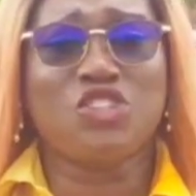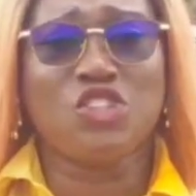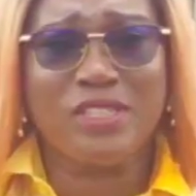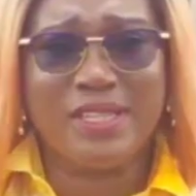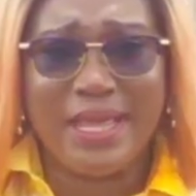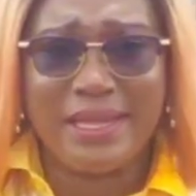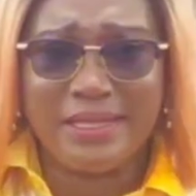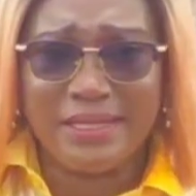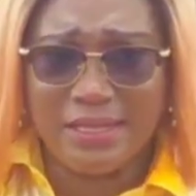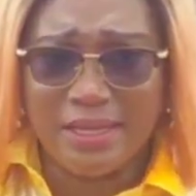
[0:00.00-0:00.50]

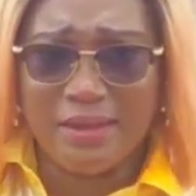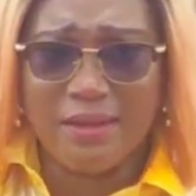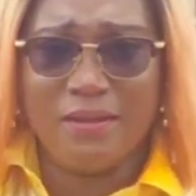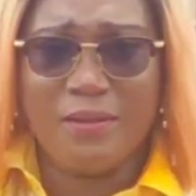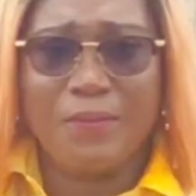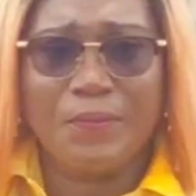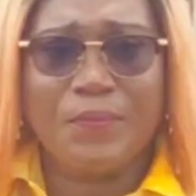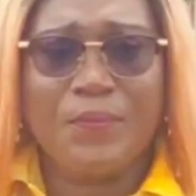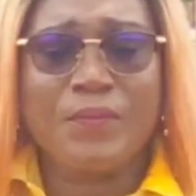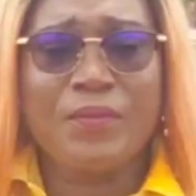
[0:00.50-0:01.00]
cette
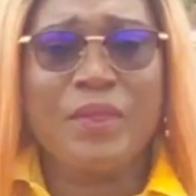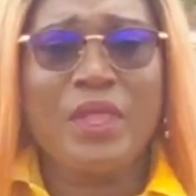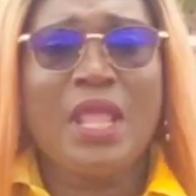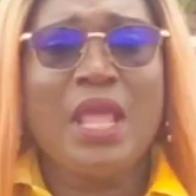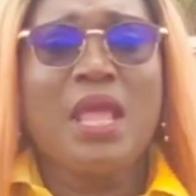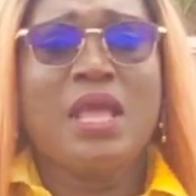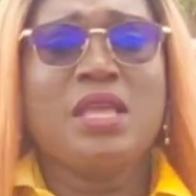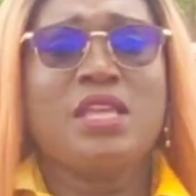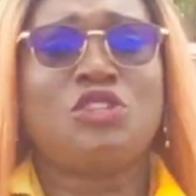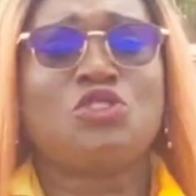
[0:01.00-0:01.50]

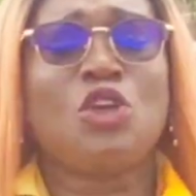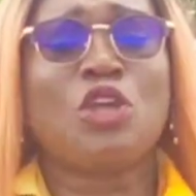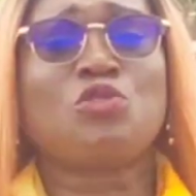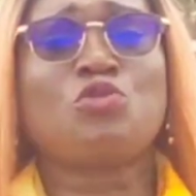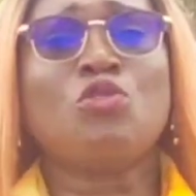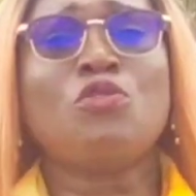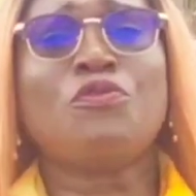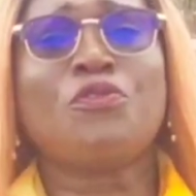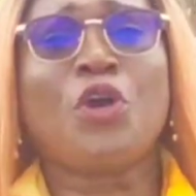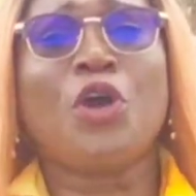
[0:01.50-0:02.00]
Il se
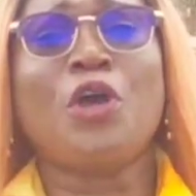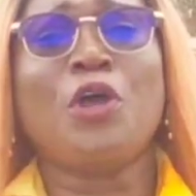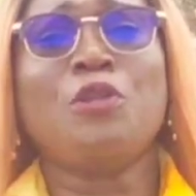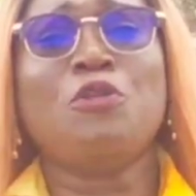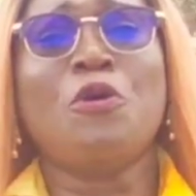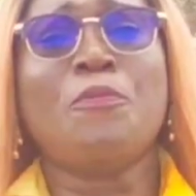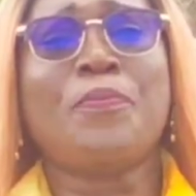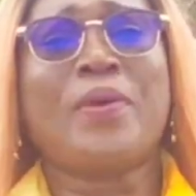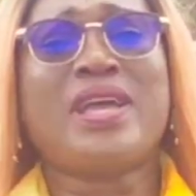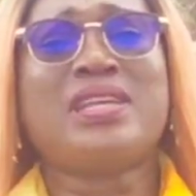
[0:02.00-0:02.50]
trouve
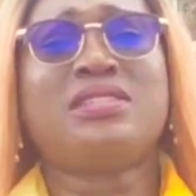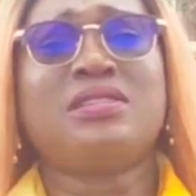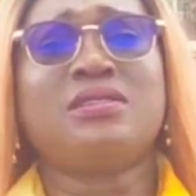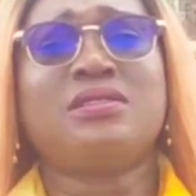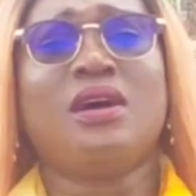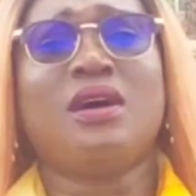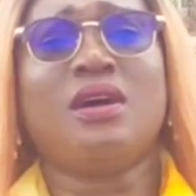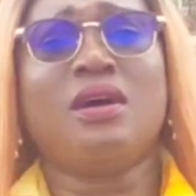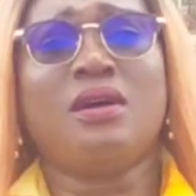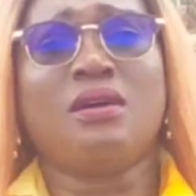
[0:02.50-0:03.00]
que le
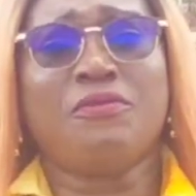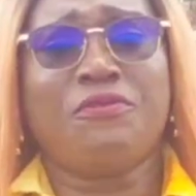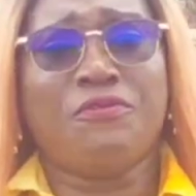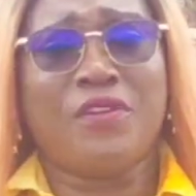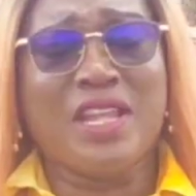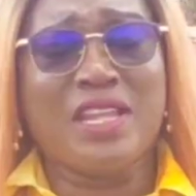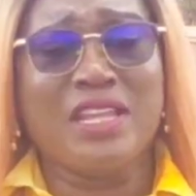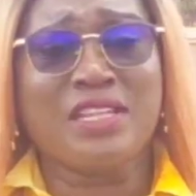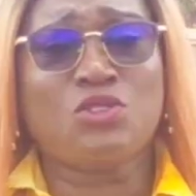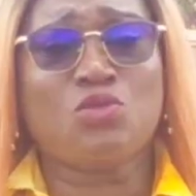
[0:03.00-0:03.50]
président
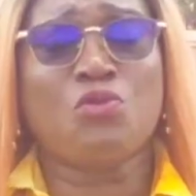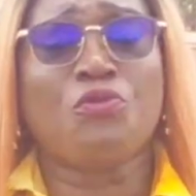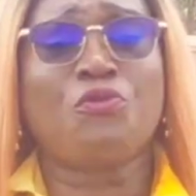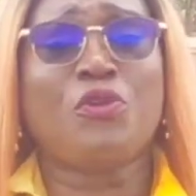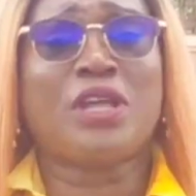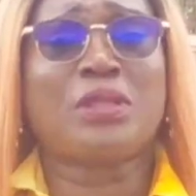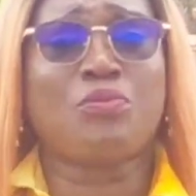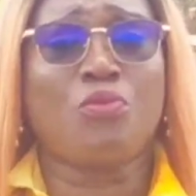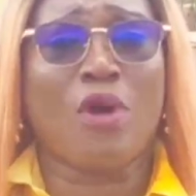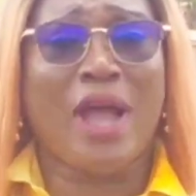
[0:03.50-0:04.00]
Félix
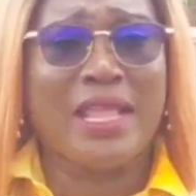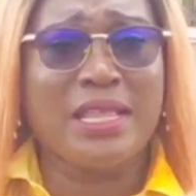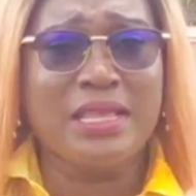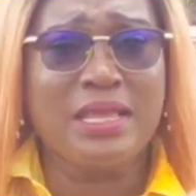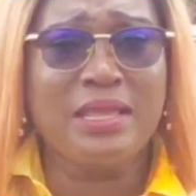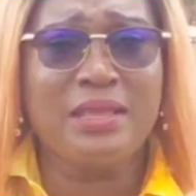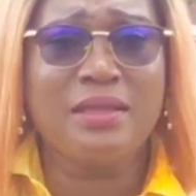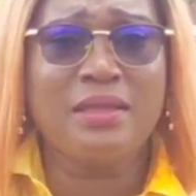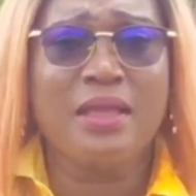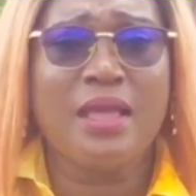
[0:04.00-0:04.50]
oufouet
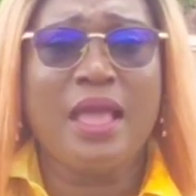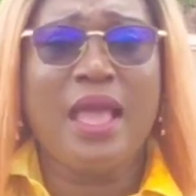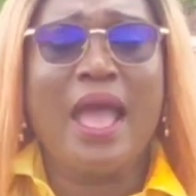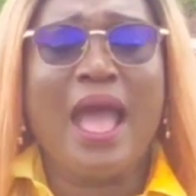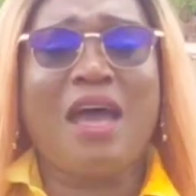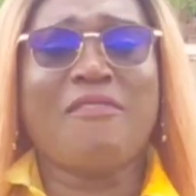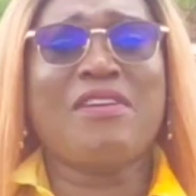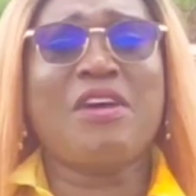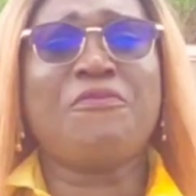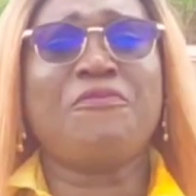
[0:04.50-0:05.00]
boigny
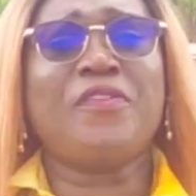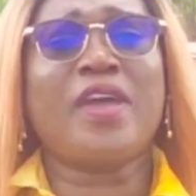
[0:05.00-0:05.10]
avait